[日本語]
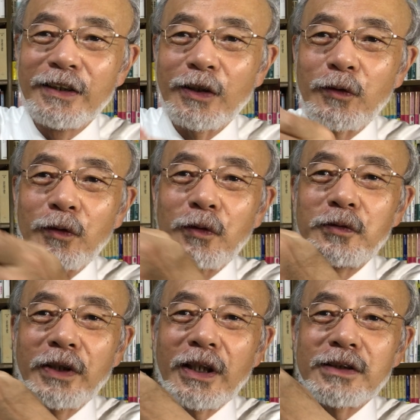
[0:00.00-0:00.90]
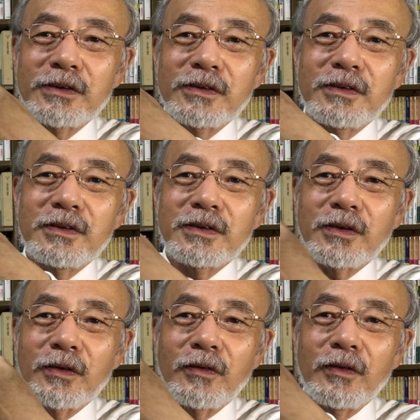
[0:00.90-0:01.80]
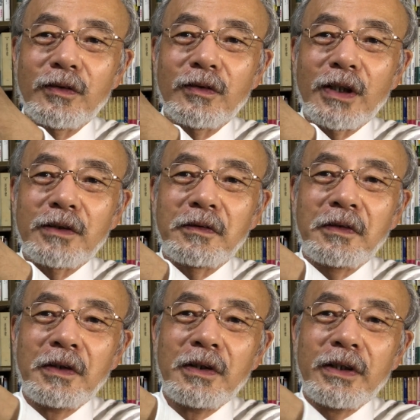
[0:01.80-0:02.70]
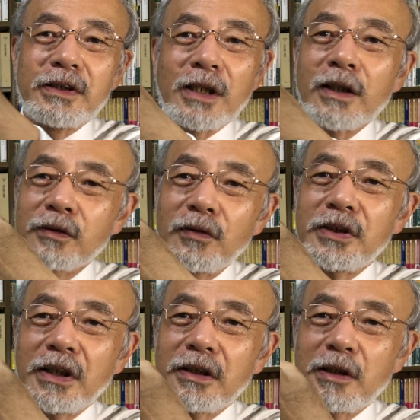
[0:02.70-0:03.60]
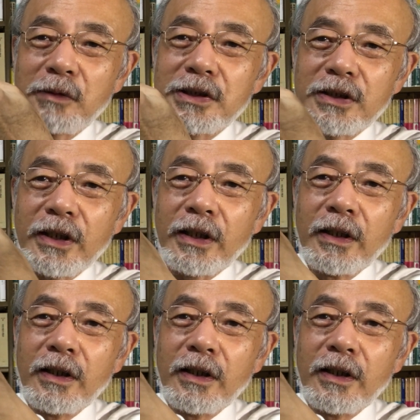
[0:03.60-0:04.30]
でこの上がずっとこうあの参道になってまして、